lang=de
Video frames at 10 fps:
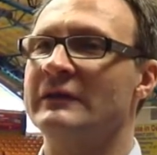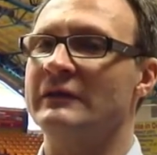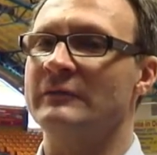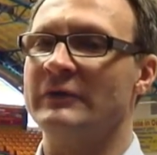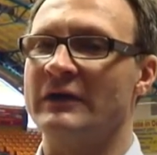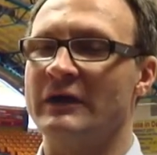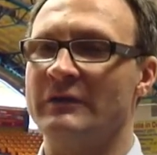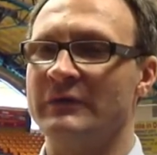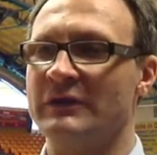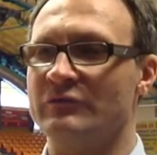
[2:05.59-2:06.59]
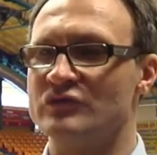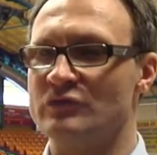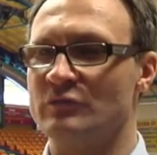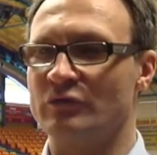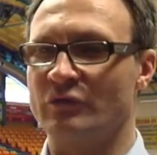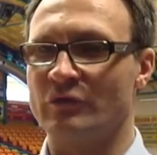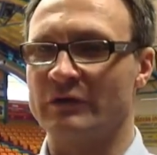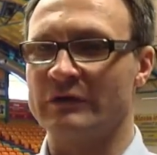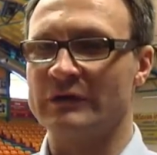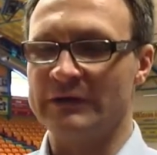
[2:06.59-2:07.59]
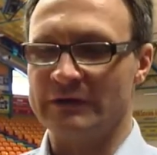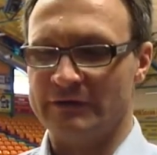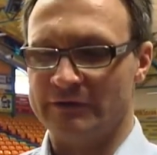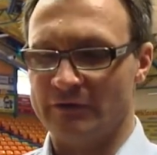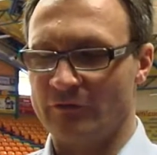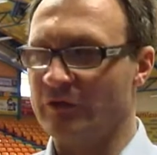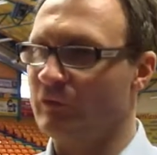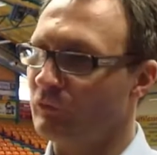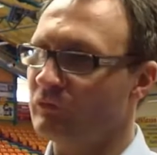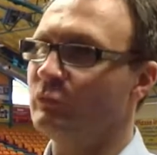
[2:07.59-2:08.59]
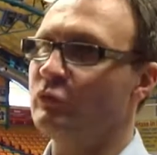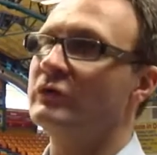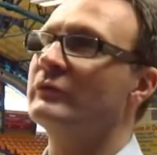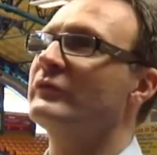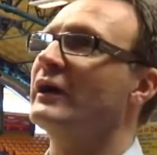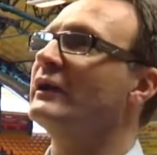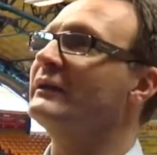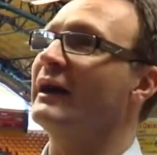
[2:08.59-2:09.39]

äh, mit da haben, die hier für Stimmung sorgen, äh, auf der großen Bühne im Saal.